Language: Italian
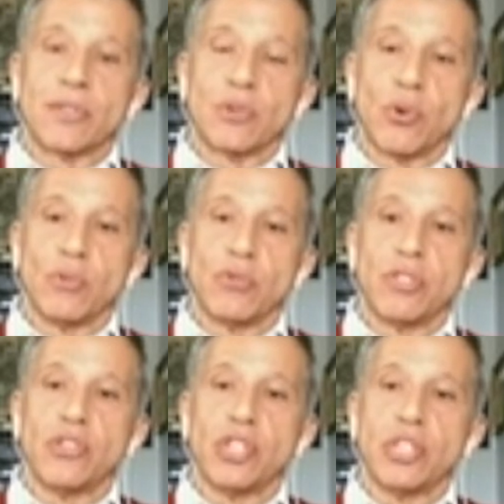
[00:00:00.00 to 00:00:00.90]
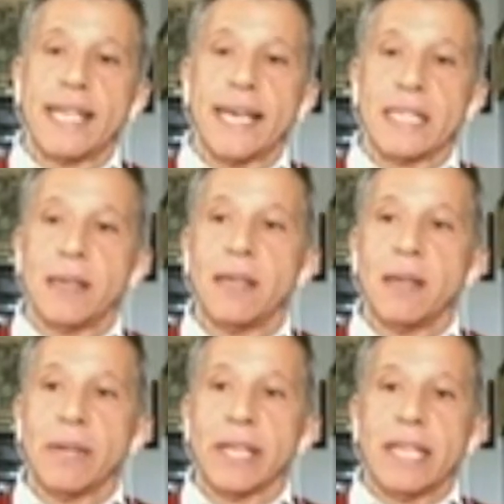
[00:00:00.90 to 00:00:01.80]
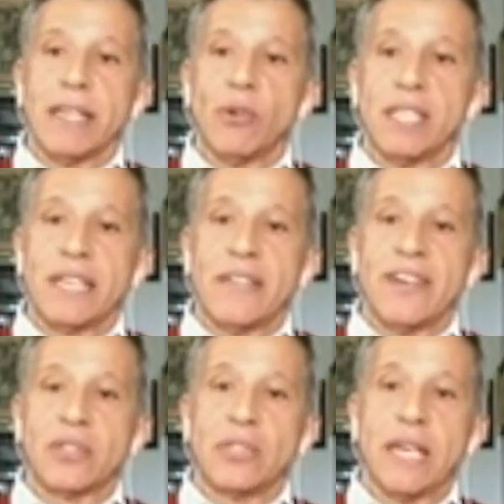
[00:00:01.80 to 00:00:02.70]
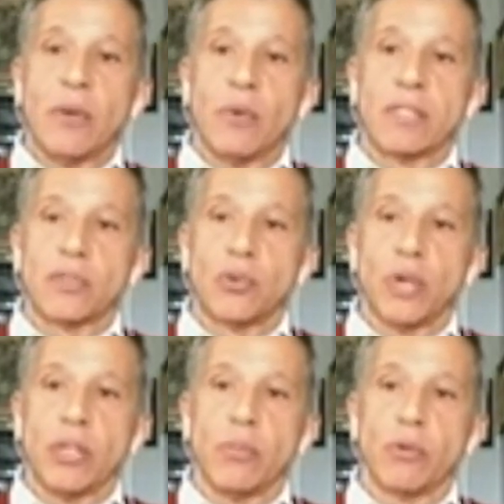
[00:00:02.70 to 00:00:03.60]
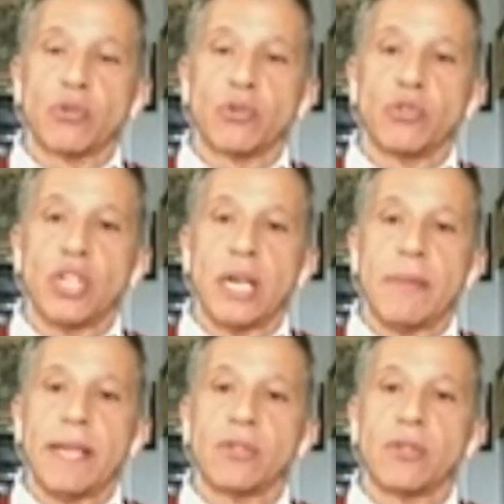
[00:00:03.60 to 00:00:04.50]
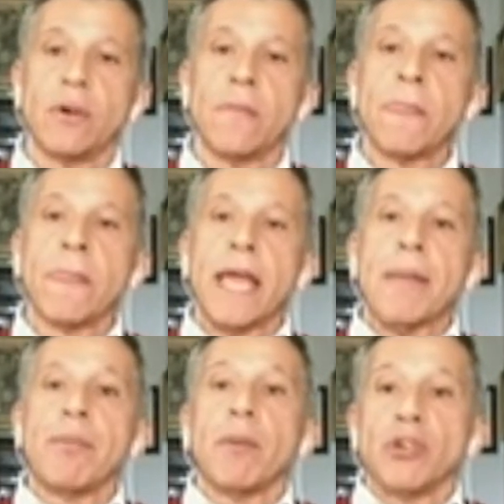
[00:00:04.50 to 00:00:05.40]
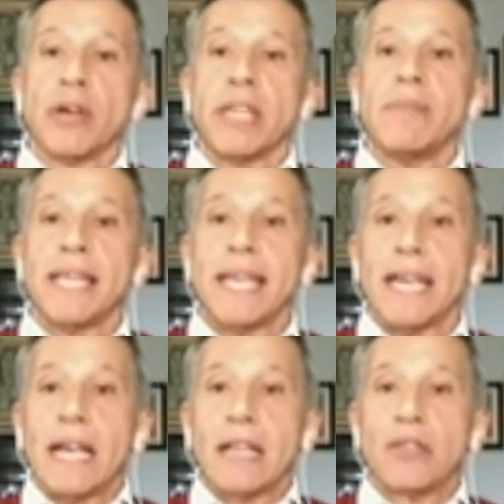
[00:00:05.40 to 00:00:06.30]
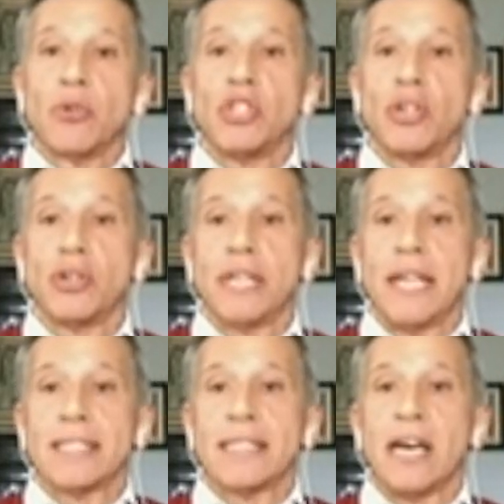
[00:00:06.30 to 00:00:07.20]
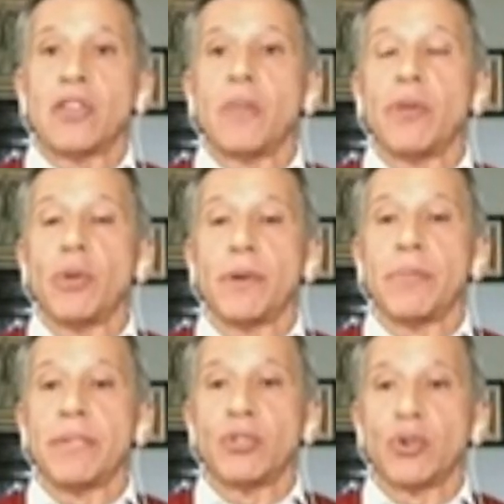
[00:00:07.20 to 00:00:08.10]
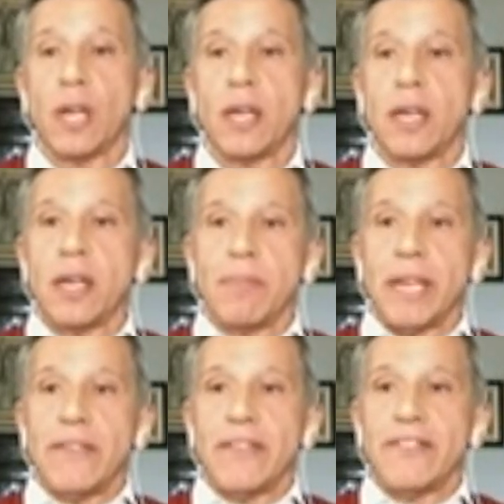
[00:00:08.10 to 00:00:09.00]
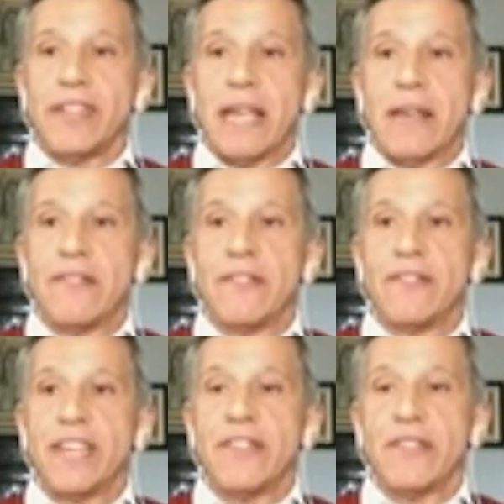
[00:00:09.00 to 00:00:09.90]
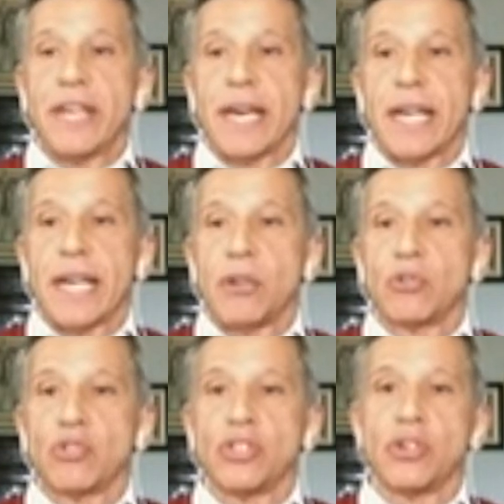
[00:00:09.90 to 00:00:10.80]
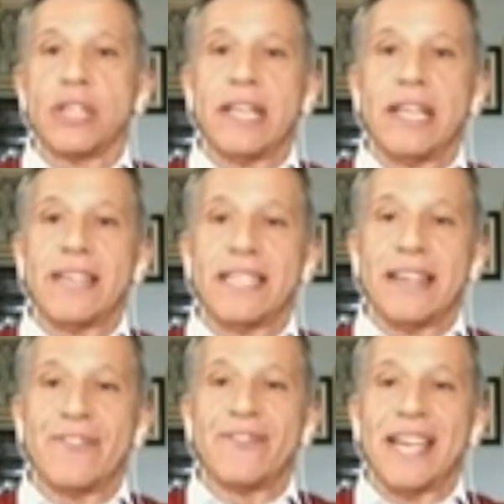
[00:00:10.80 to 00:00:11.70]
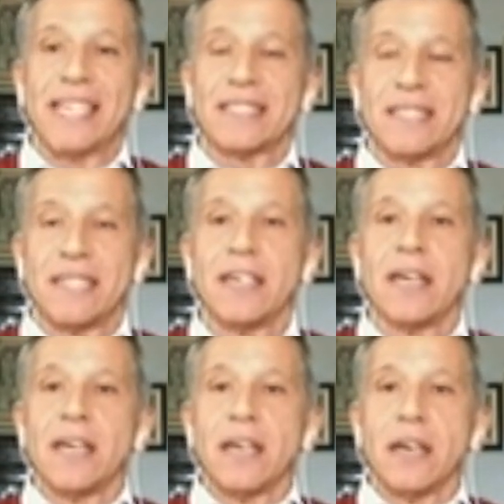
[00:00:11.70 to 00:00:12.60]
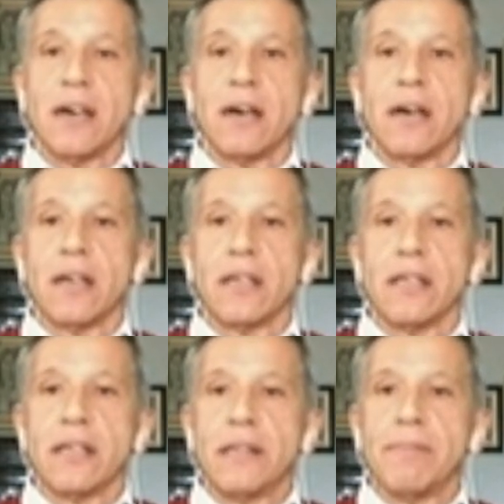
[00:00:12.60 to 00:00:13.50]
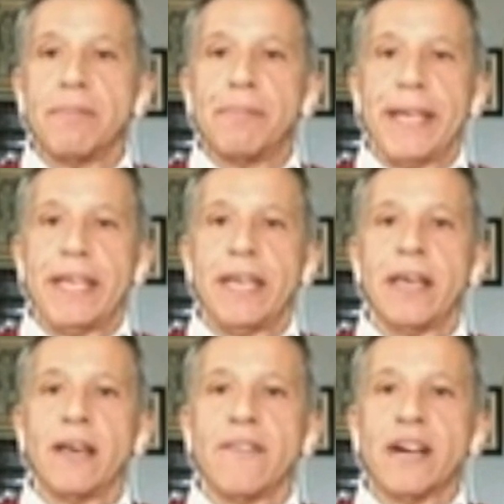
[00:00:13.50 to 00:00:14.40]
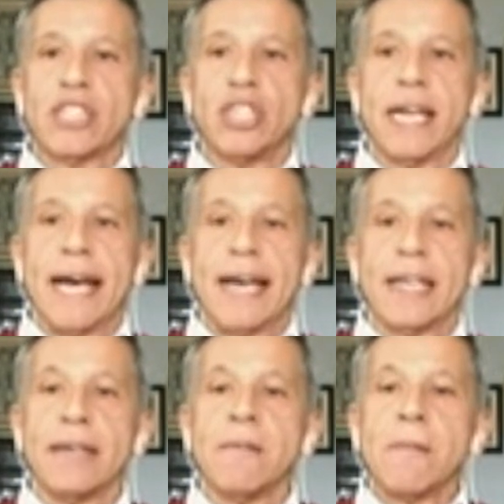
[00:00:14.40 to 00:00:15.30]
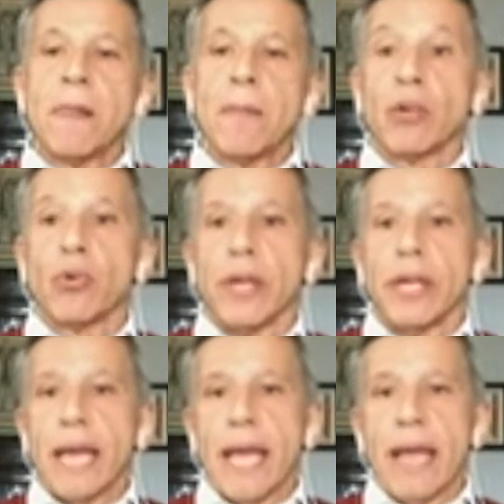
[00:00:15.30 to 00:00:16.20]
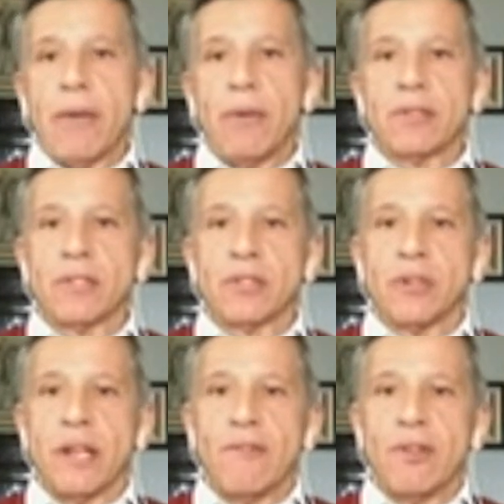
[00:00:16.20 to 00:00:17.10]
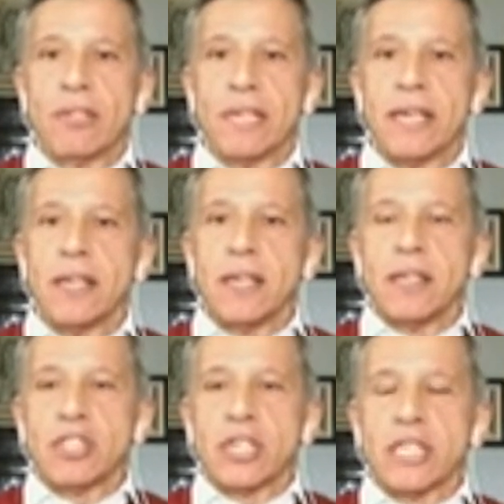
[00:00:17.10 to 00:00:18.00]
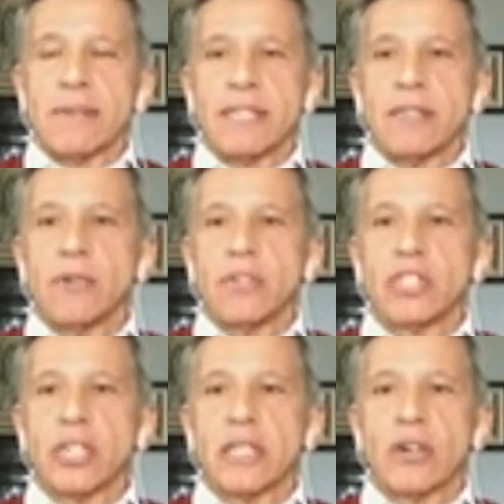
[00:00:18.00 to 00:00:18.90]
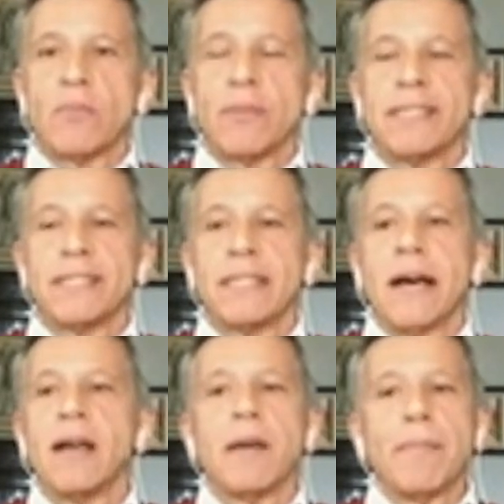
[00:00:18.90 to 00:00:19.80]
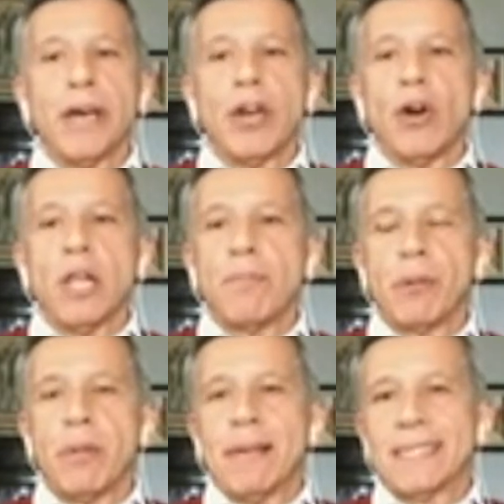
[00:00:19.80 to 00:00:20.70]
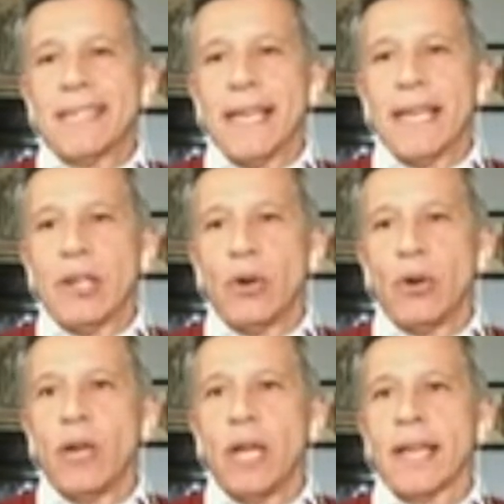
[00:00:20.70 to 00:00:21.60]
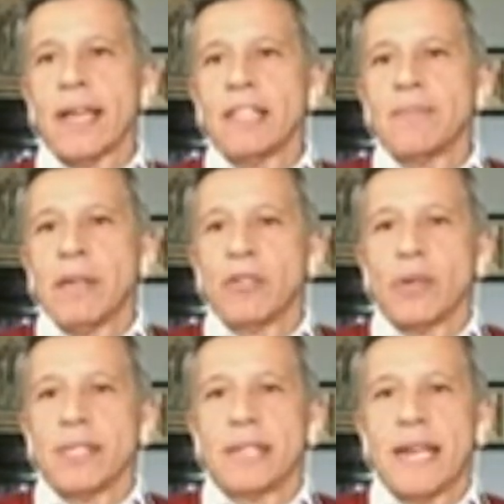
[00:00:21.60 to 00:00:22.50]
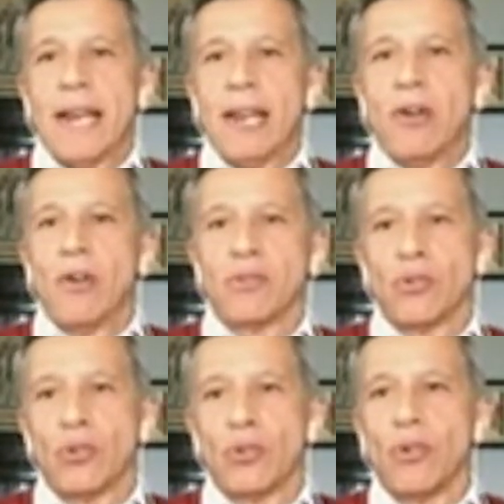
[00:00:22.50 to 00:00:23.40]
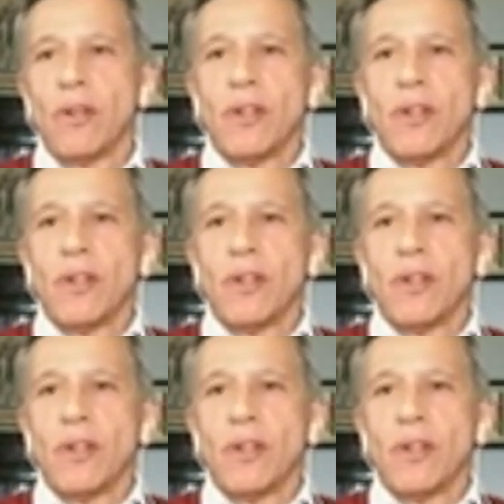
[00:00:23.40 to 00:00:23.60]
sono contingentate perché devono essere fatte nelle 4 ore dopo lo scongelamento e poi bisogna rimanere al domicilio dell'anziano almeno per mezz'ora per eh, verificare che non ci siano degli eventi avversi eh, pedivaccinali. Per cui è una situazione a volte certamente di una certa complessità, però il problema serio è che rispetto a Israele eh, sono